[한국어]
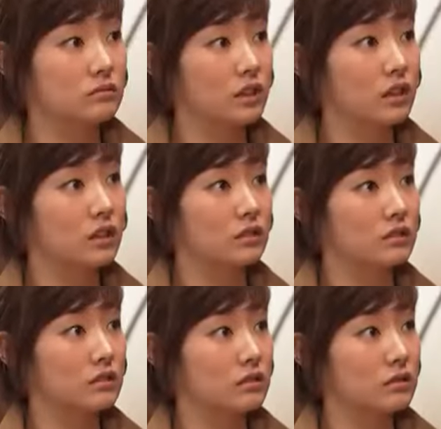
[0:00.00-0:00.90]
네.
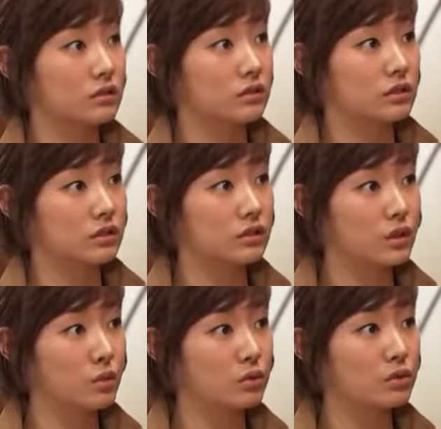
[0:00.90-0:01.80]

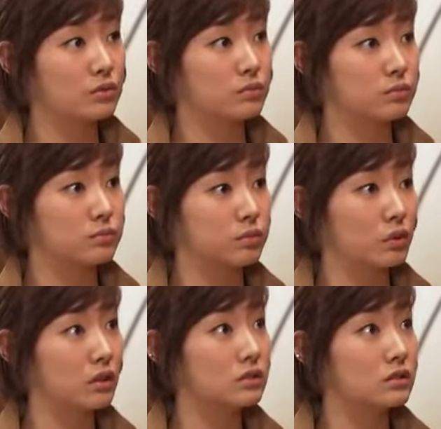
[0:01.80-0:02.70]
근데 오늘은
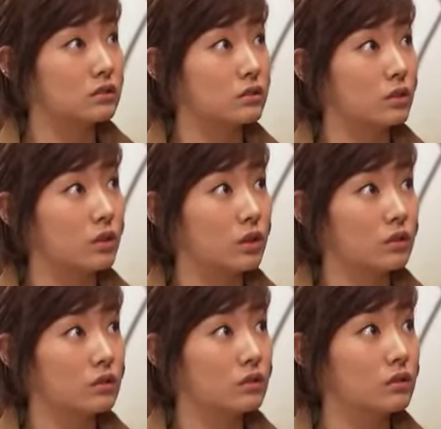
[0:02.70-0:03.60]
뭐 하시는 거예요?